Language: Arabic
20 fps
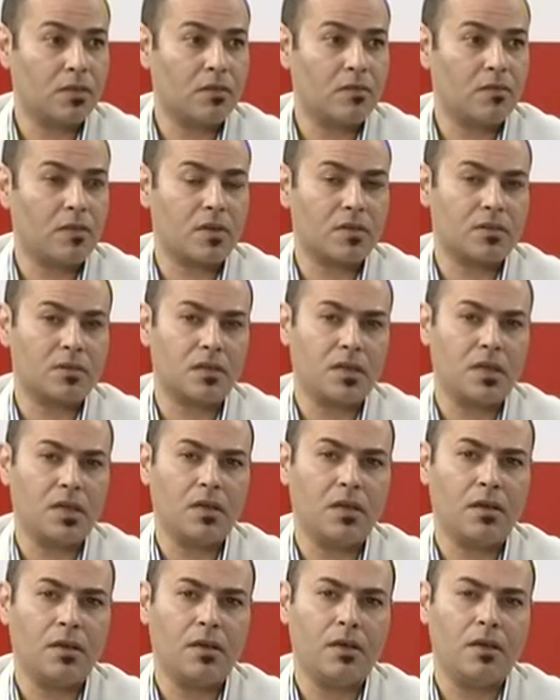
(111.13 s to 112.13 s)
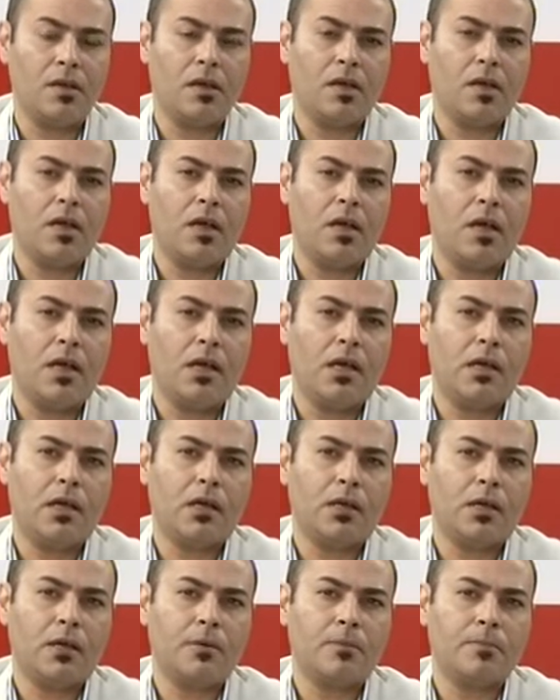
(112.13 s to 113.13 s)
الفلسطينيه
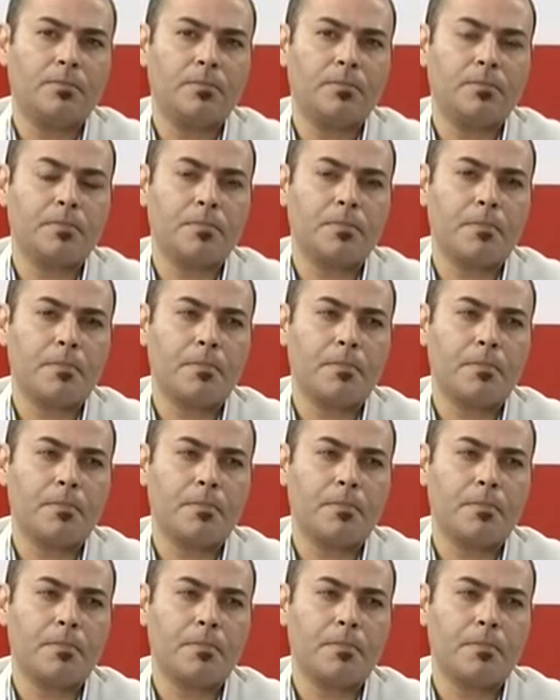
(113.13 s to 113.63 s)
مين هذا اللي